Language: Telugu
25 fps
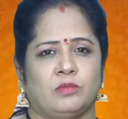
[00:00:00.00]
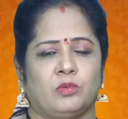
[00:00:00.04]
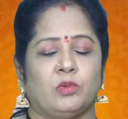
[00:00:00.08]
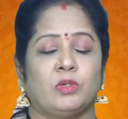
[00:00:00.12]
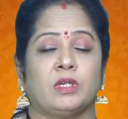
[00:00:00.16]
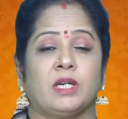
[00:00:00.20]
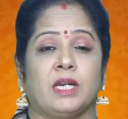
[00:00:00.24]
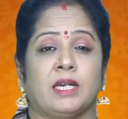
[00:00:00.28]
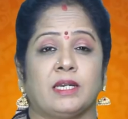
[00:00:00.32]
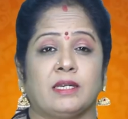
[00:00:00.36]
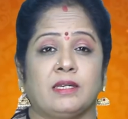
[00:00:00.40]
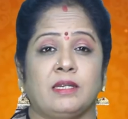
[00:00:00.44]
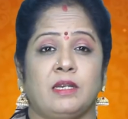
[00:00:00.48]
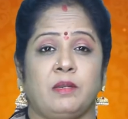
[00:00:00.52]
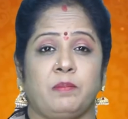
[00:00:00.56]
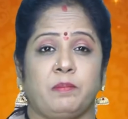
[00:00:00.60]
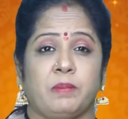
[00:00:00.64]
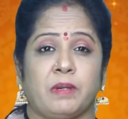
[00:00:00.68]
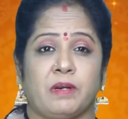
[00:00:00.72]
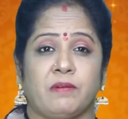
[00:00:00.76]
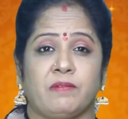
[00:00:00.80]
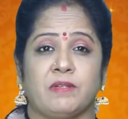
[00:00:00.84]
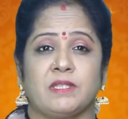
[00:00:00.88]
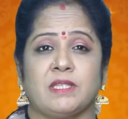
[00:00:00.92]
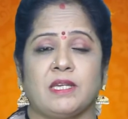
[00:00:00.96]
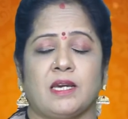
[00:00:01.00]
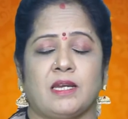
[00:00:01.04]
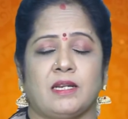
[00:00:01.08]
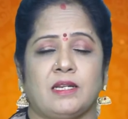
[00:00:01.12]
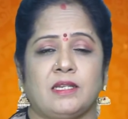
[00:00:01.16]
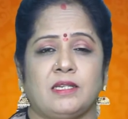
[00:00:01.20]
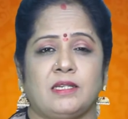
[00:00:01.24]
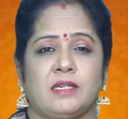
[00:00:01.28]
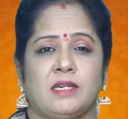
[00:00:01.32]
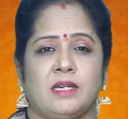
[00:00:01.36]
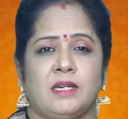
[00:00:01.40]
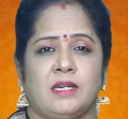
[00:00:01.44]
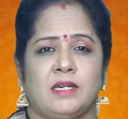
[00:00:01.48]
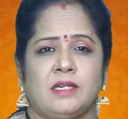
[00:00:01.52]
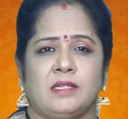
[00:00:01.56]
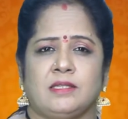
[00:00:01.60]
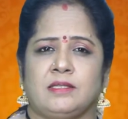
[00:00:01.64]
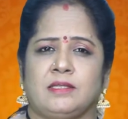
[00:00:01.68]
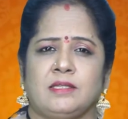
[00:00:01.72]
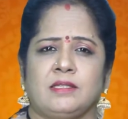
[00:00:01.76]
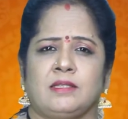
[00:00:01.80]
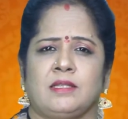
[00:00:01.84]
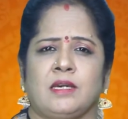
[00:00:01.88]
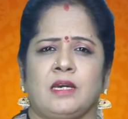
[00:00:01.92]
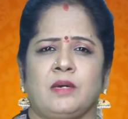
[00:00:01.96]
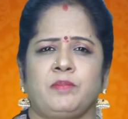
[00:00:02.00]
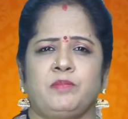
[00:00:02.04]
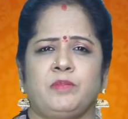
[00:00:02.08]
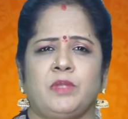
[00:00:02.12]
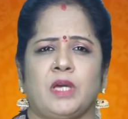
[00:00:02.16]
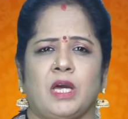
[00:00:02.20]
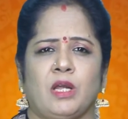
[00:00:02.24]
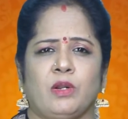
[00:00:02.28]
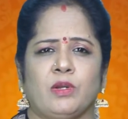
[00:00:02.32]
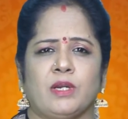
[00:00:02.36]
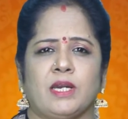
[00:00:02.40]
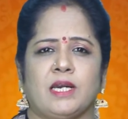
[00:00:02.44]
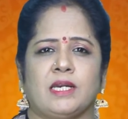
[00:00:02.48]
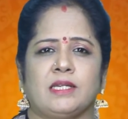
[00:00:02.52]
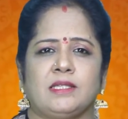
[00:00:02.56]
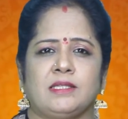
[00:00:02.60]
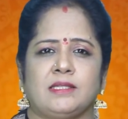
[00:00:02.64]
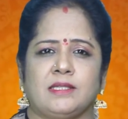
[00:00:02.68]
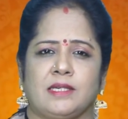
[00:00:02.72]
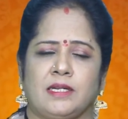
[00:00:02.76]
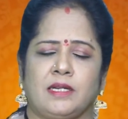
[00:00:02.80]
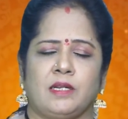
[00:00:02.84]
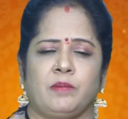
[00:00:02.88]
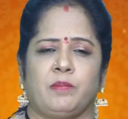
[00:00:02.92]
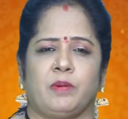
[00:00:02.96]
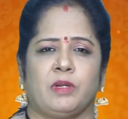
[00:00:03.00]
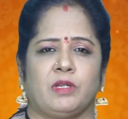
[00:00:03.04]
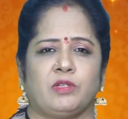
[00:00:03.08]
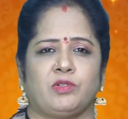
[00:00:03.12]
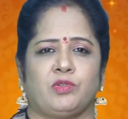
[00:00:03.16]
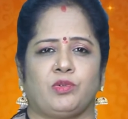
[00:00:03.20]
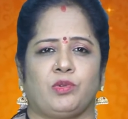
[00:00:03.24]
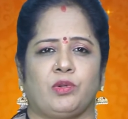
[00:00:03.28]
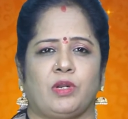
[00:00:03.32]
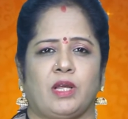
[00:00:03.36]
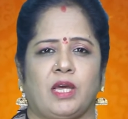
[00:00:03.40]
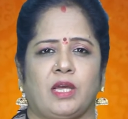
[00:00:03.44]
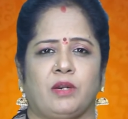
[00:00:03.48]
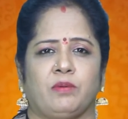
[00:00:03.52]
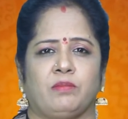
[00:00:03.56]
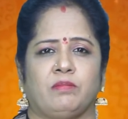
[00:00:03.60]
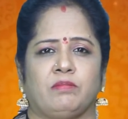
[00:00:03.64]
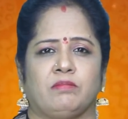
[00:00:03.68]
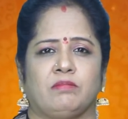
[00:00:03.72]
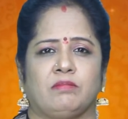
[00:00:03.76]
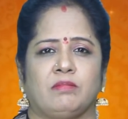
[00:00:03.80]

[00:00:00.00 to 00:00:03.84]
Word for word: ఒక అగ్ని పర్వతాన్ని శతాబ్దాలుగా చల్లబరుస్తున్నారు